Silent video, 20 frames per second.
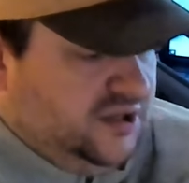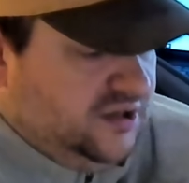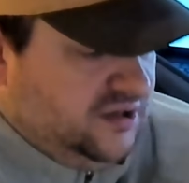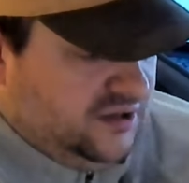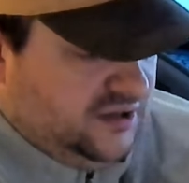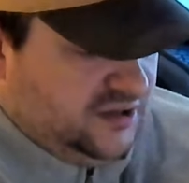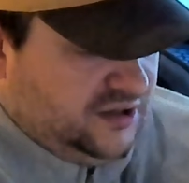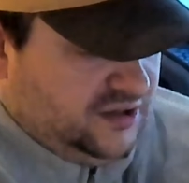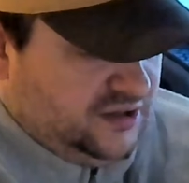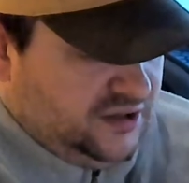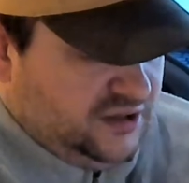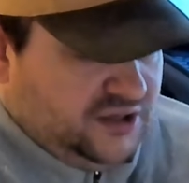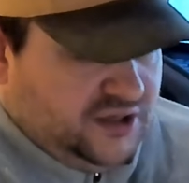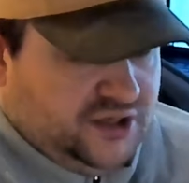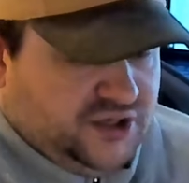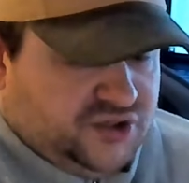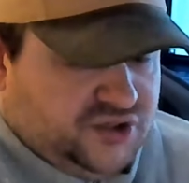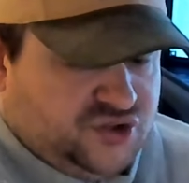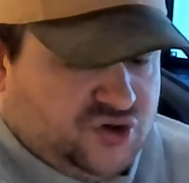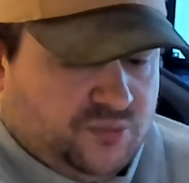äh,
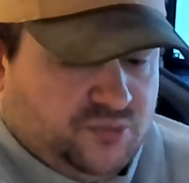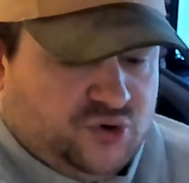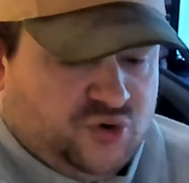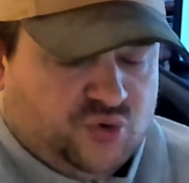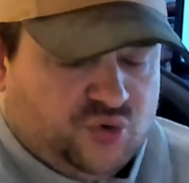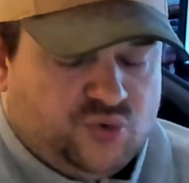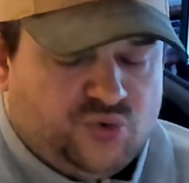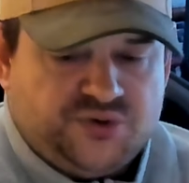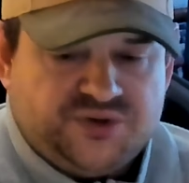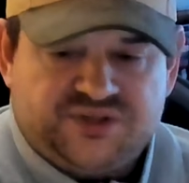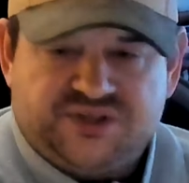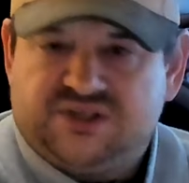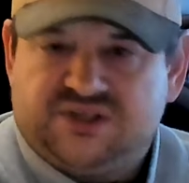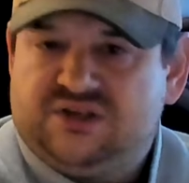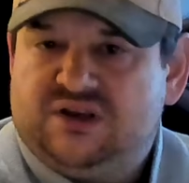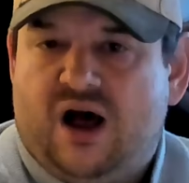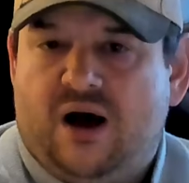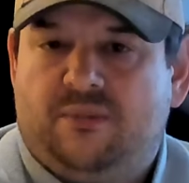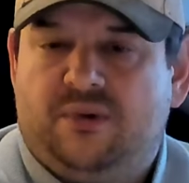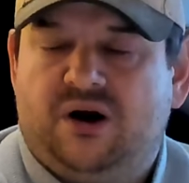Tom Cruise,
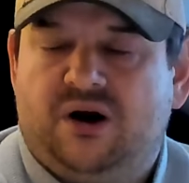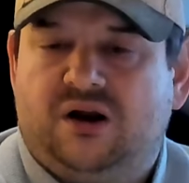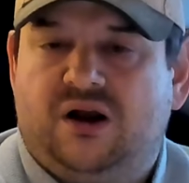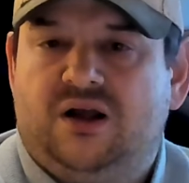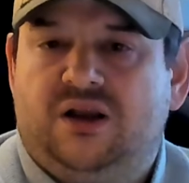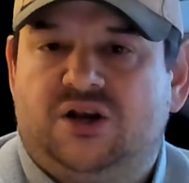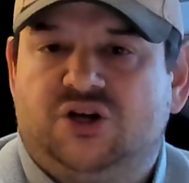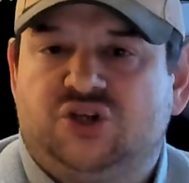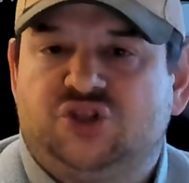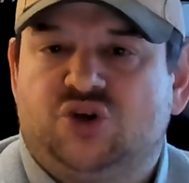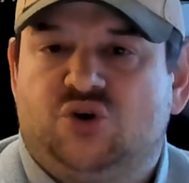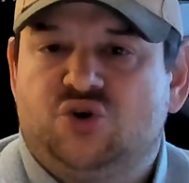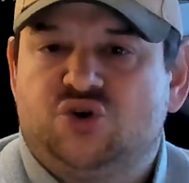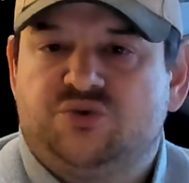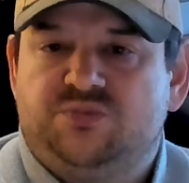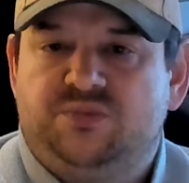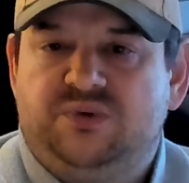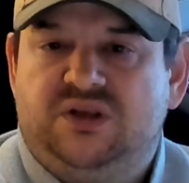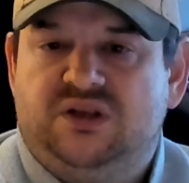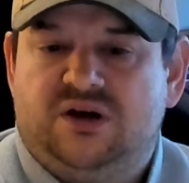hammergeiler
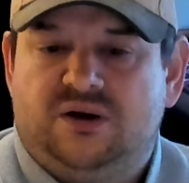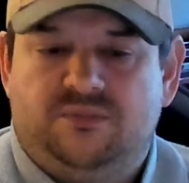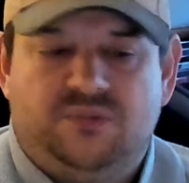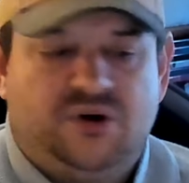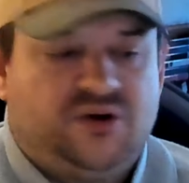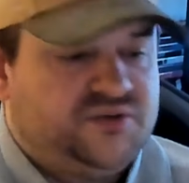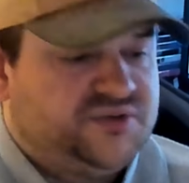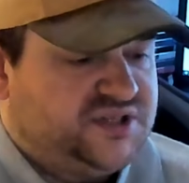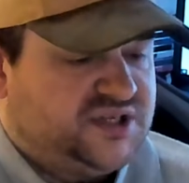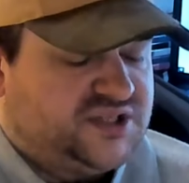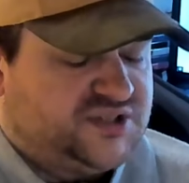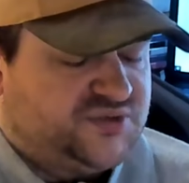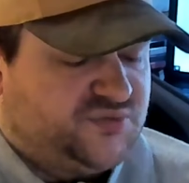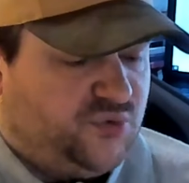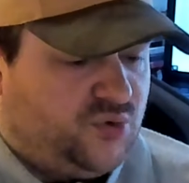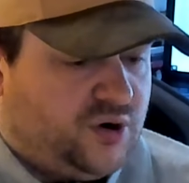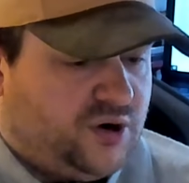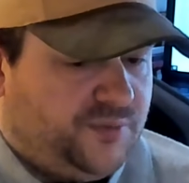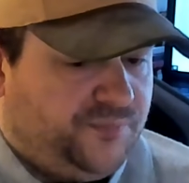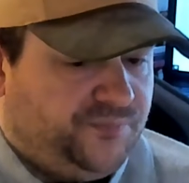Schauspieler, machen uns nichts
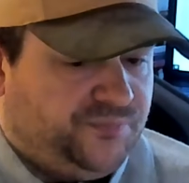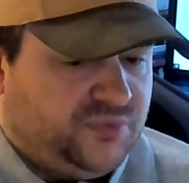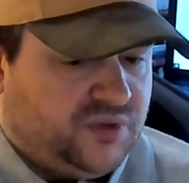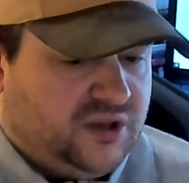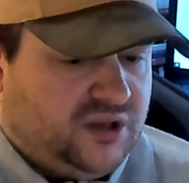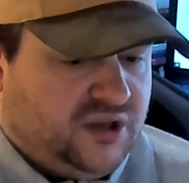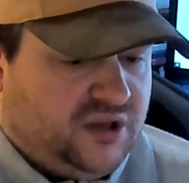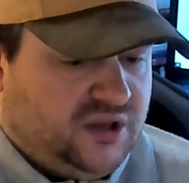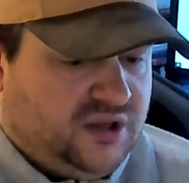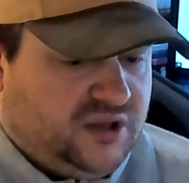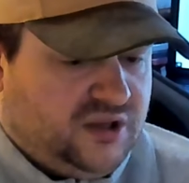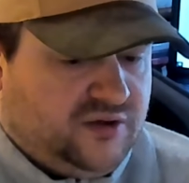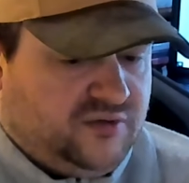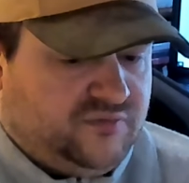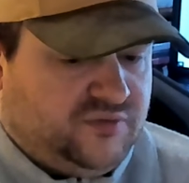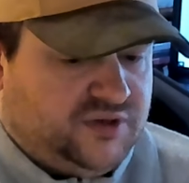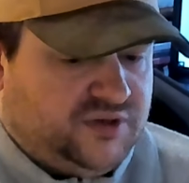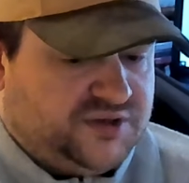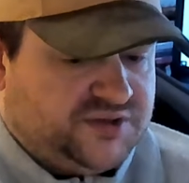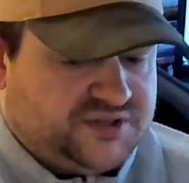vor.
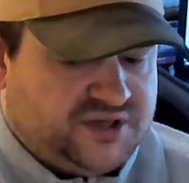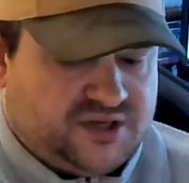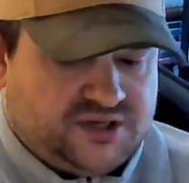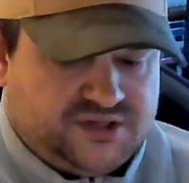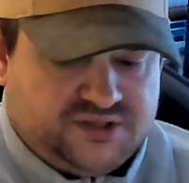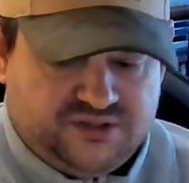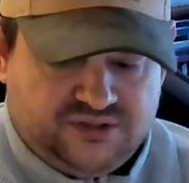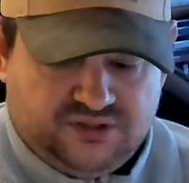Wie gesagt,